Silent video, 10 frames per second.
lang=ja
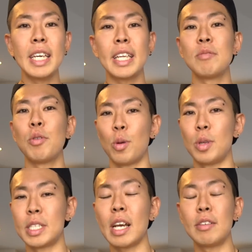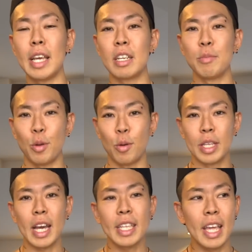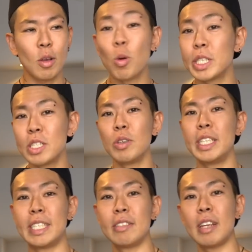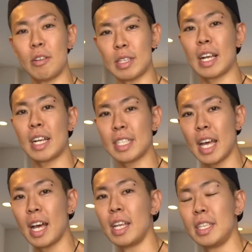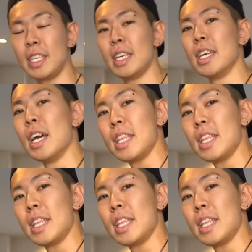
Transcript: になるもの近くにあるものだいたい腰の位置ぐらいの高さに